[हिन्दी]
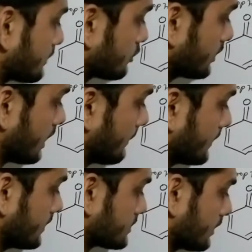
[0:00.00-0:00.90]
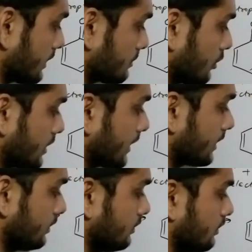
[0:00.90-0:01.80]
अब सॉरी यहाँ पर ये सिंगल बॉन्ड
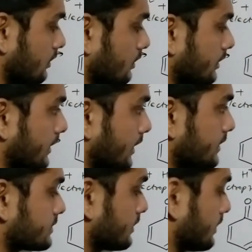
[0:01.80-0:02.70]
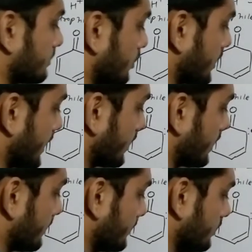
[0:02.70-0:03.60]
आएगा ठीक है ये सिंगल बॉन्ड आएगा
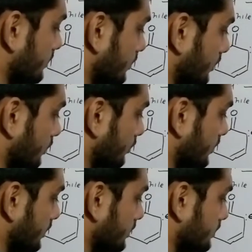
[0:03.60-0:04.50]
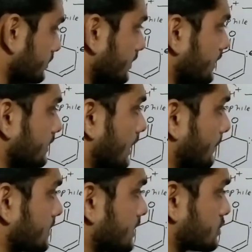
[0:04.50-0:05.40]
यहाँ पर क्योंकि ये यहाँ
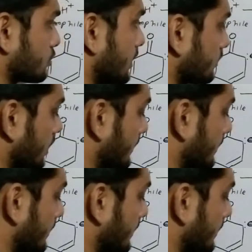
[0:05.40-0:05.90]
पर जा चुका है